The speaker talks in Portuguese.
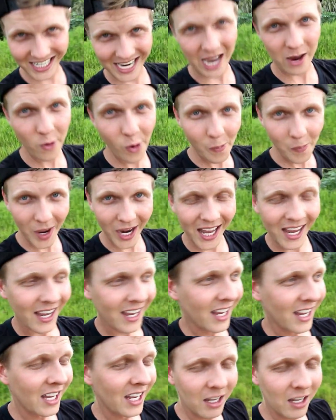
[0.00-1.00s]
garupa, né?
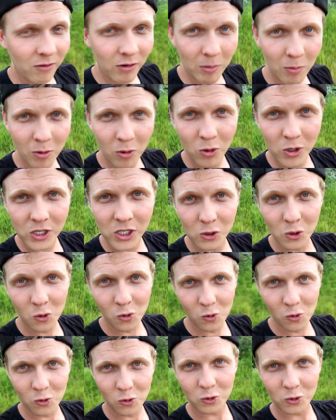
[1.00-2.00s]
E vamos curtir
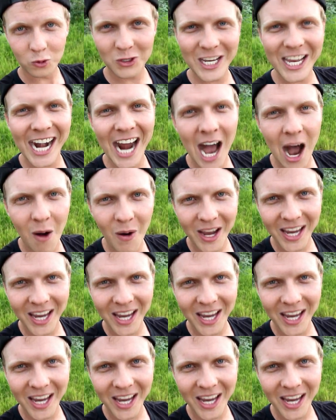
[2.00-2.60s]
uns graus